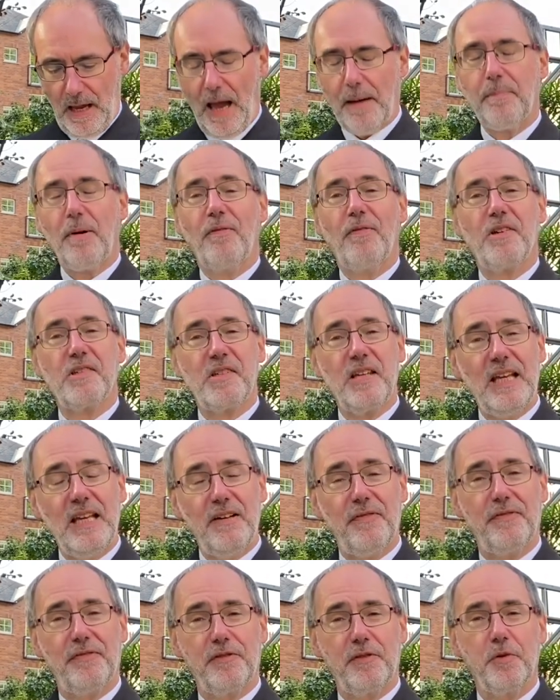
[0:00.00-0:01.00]
Aber was
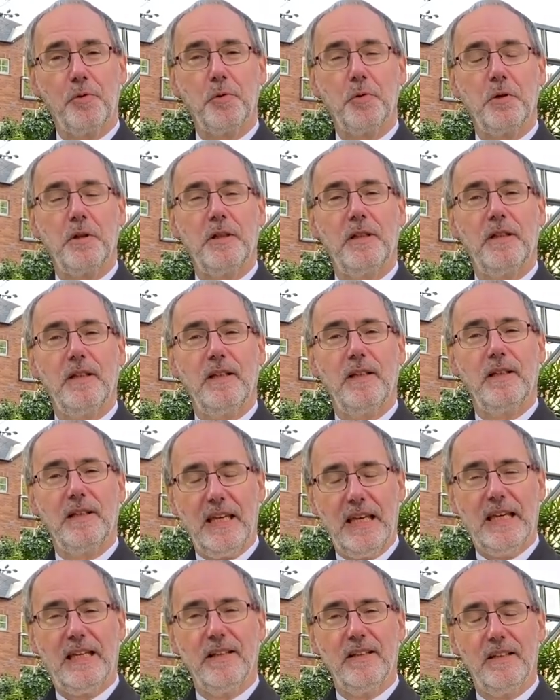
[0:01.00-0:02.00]
hilft nun
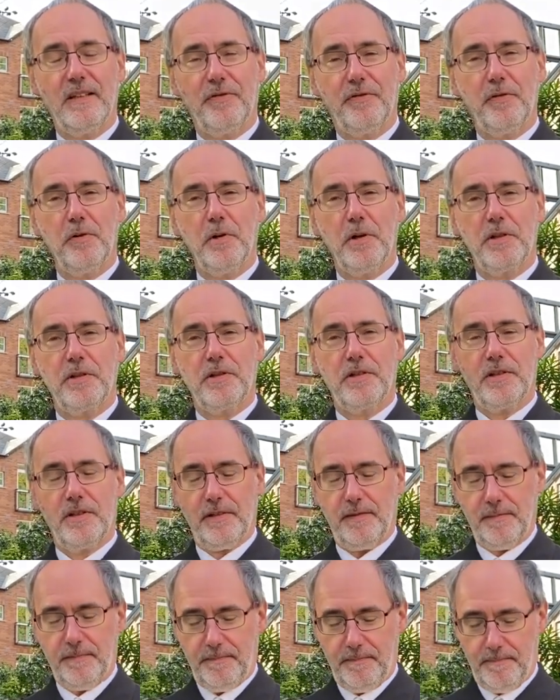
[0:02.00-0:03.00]
gegen die Furcht?